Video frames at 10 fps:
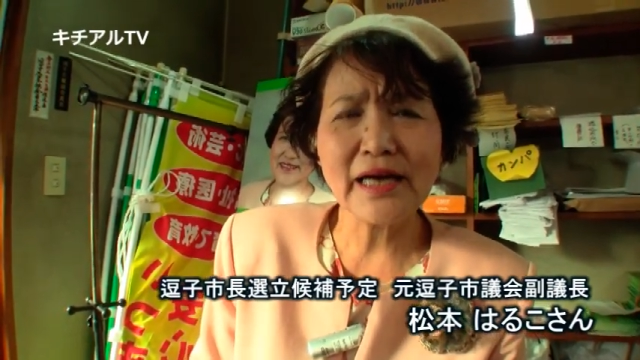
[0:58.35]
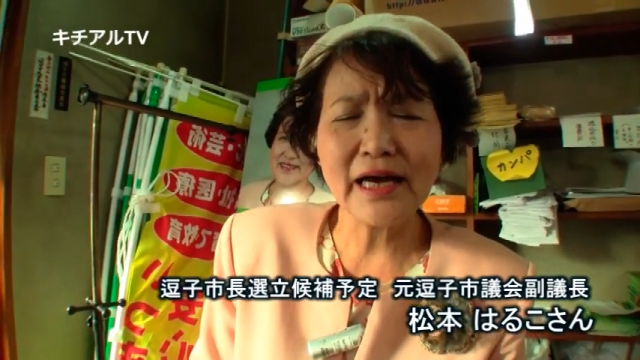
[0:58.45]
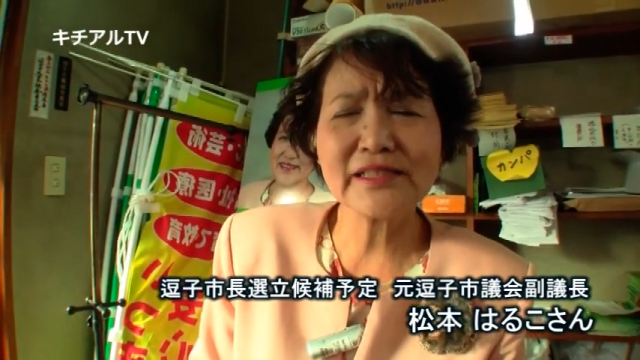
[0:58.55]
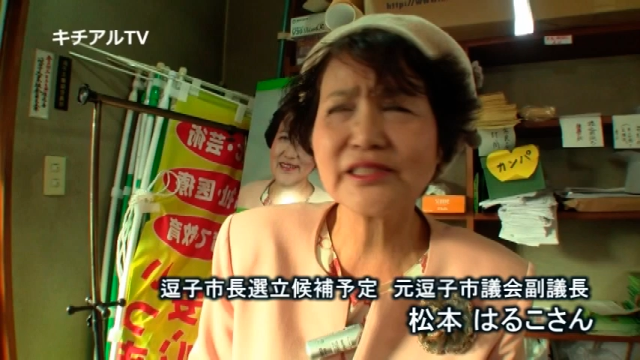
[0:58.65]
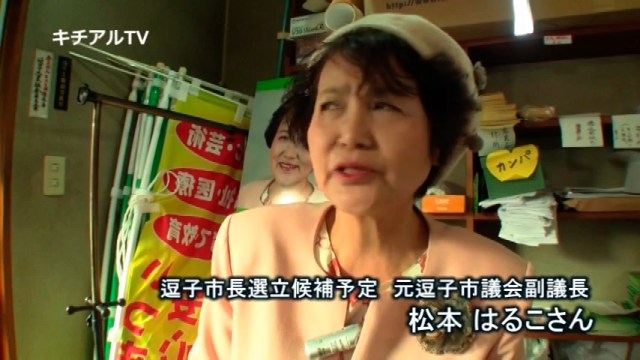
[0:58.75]

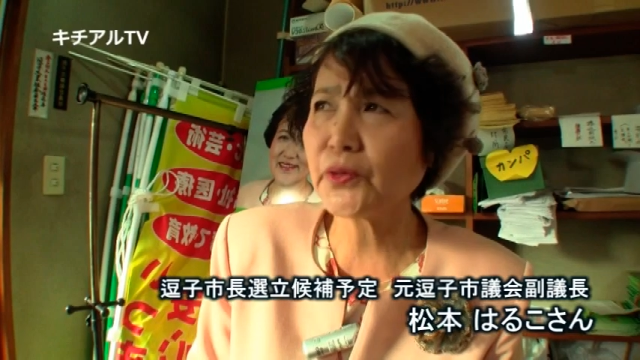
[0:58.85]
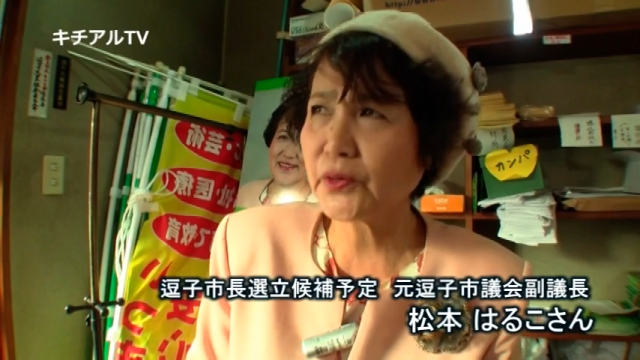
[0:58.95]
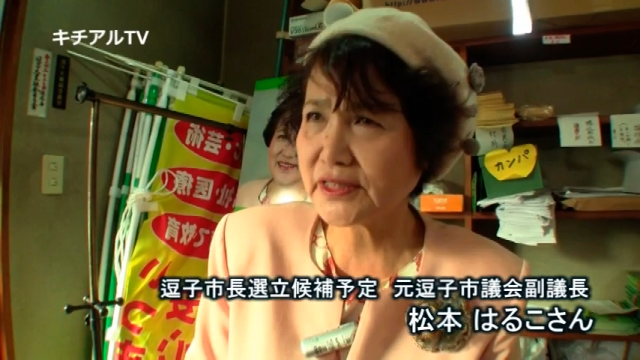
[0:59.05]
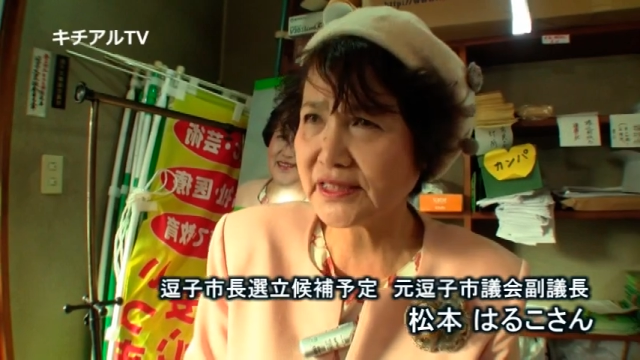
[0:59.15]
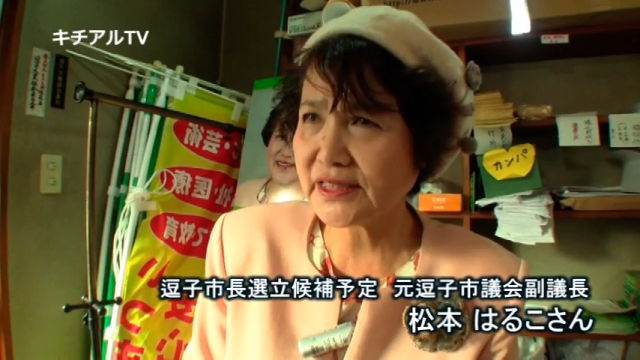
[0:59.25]
八
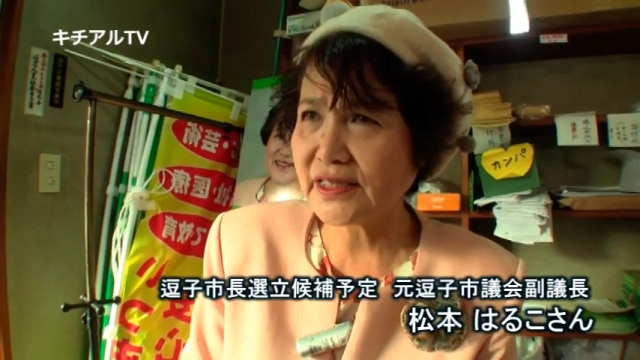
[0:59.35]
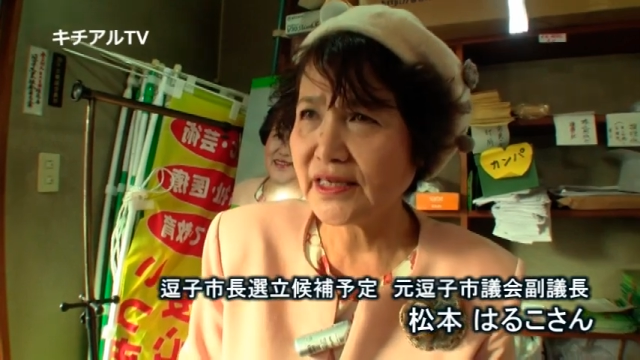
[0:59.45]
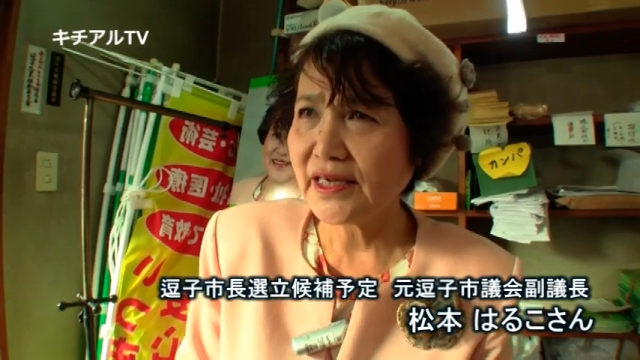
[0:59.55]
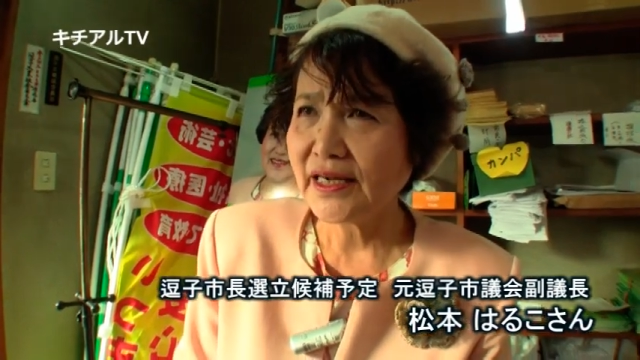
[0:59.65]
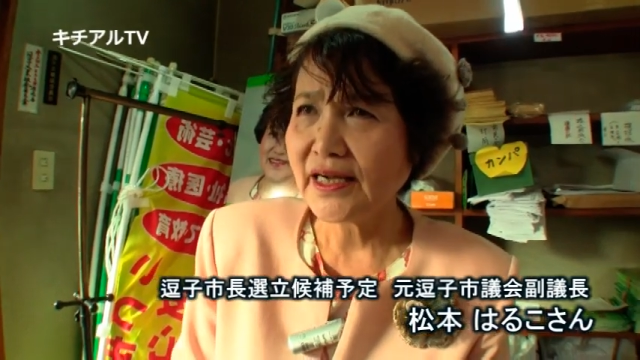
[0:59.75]
王子、
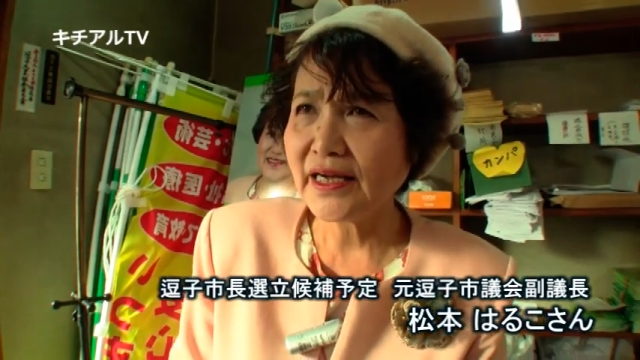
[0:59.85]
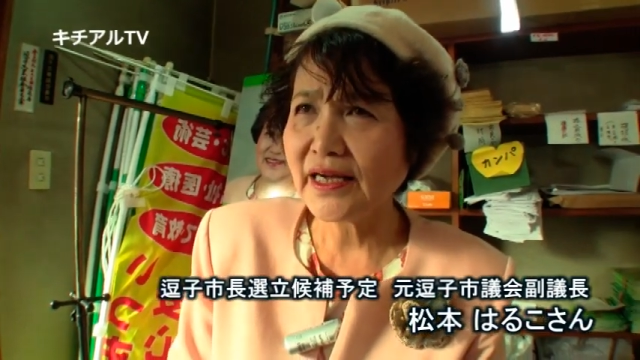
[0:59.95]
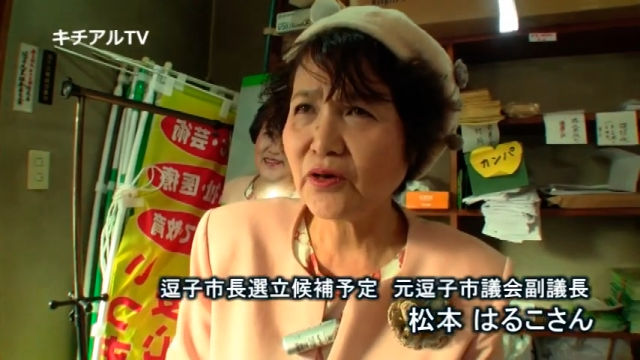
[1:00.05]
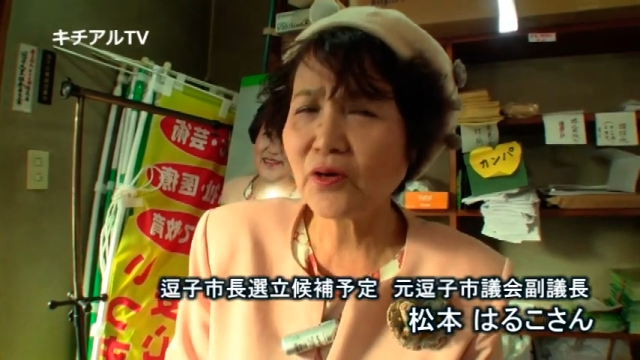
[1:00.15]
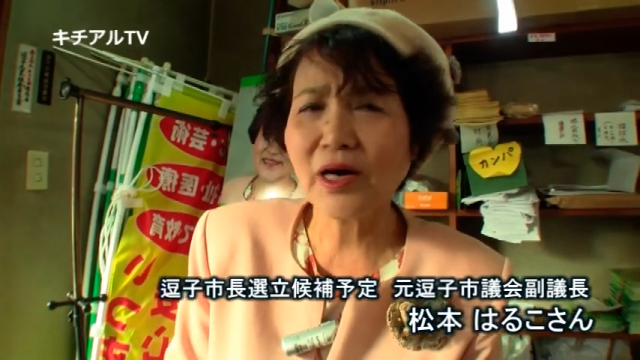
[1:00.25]

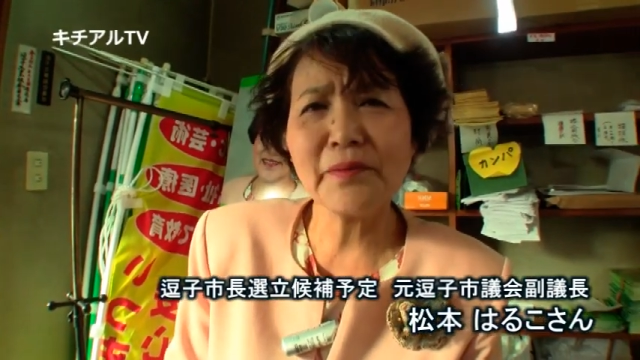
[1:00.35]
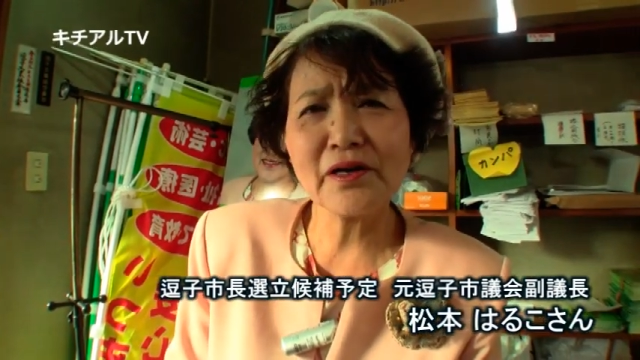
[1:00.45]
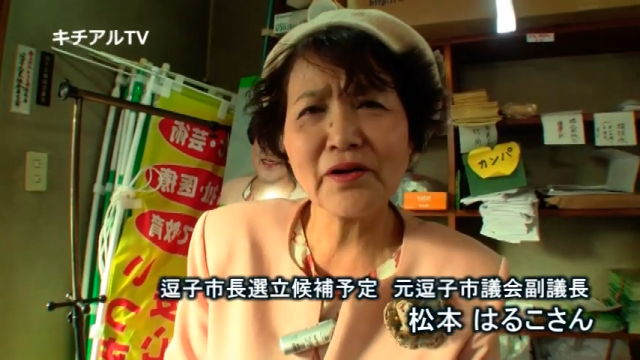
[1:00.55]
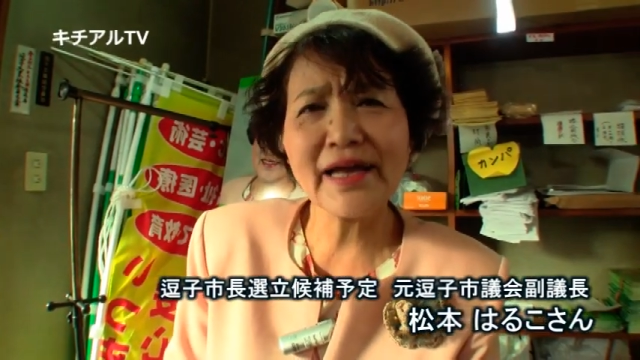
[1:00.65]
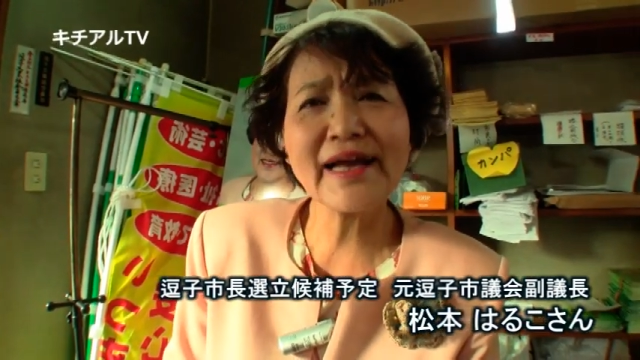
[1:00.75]
横浜
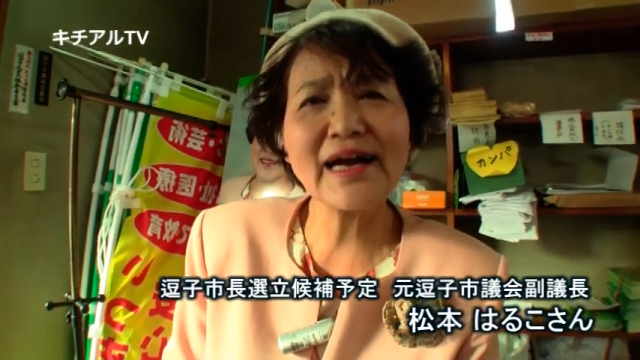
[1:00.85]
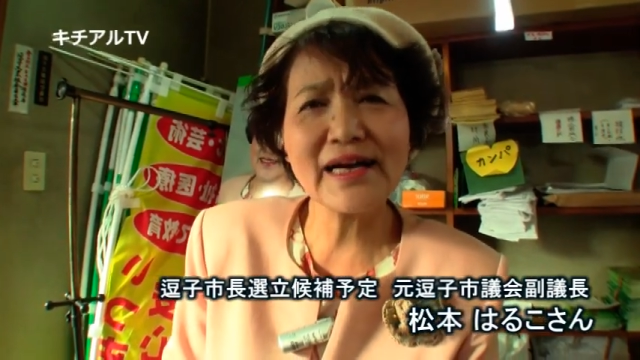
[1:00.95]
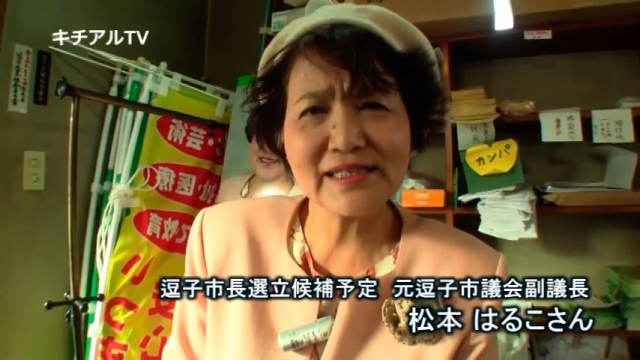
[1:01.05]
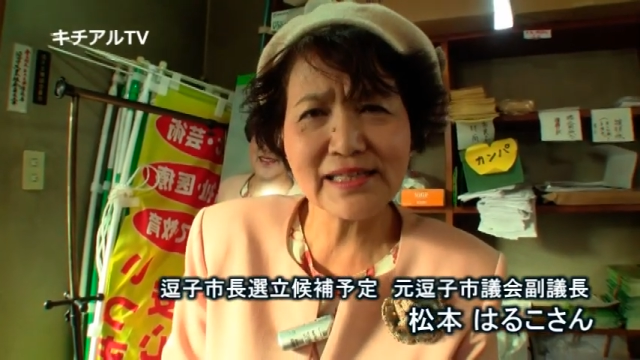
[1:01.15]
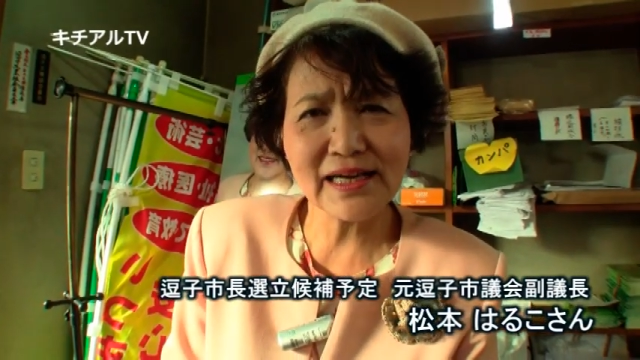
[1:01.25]
の宴
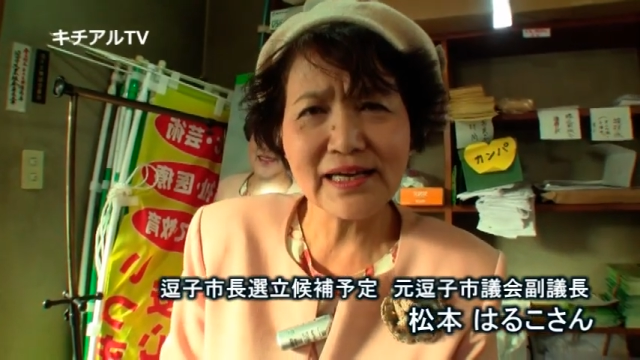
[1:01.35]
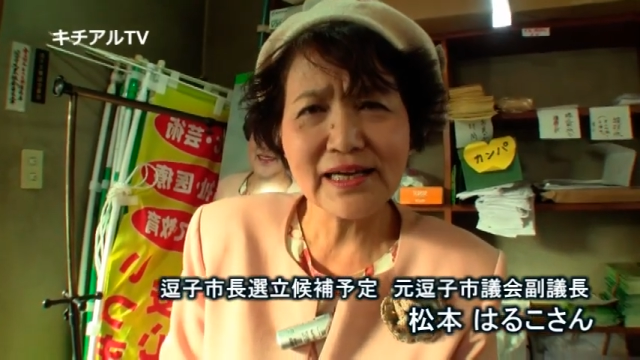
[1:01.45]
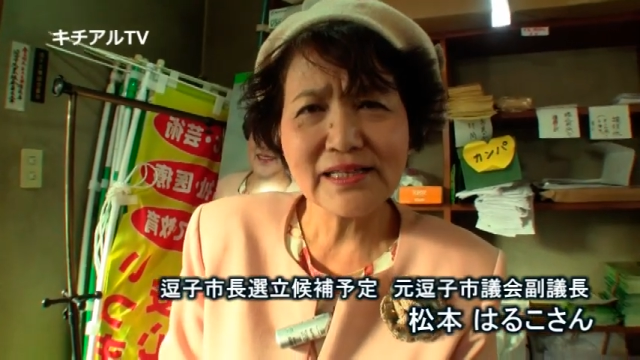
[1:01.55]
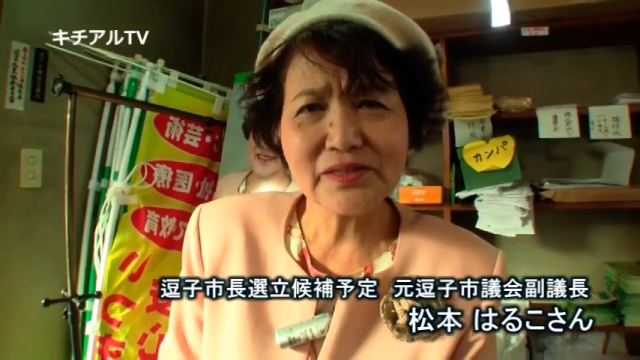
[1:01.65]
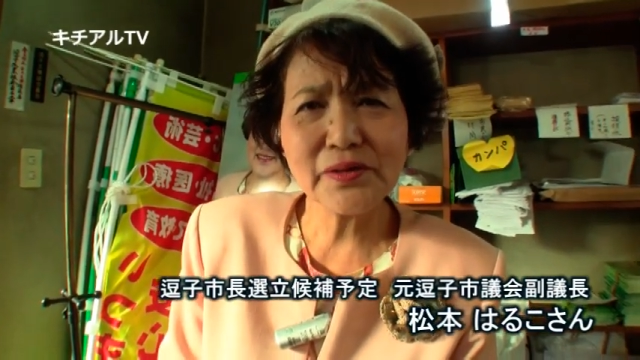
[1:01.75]
会山、